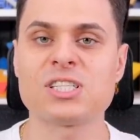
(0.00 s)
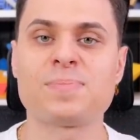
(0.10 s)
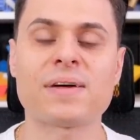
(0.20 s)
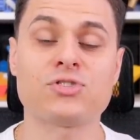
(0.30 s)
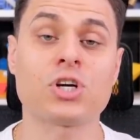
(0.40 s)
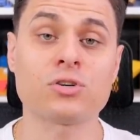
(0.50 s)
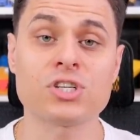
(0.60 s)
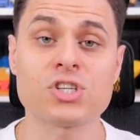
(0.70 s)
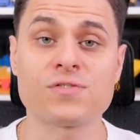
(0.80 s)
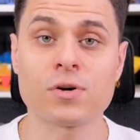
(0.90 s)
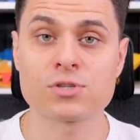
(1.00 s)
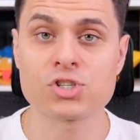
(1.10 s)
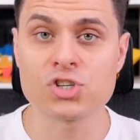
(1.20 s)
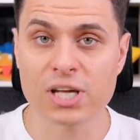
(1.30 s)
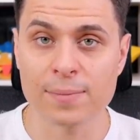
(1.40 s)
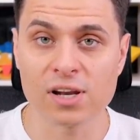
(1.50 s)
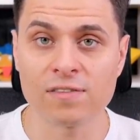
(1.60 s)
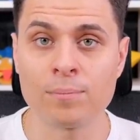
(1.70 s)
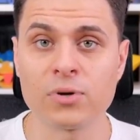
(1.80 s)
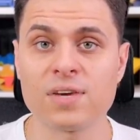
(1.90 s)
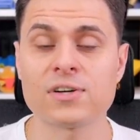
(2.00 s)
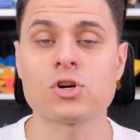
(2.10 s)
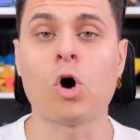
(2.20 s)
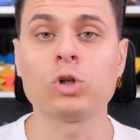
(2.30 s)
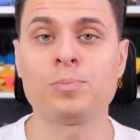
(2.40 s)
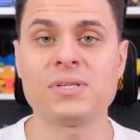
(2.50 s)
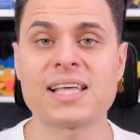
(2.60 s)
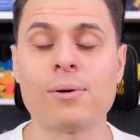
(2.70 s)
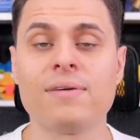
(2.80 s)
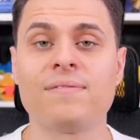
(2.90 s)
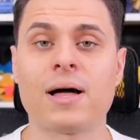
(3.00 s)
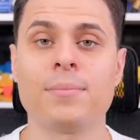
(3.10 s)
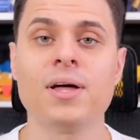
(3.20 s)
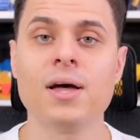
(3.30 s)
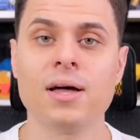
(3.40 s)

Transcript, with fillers: sprawdźcie koniecznie swoją skrzynkę mailową, ponieważ odpisałem Wam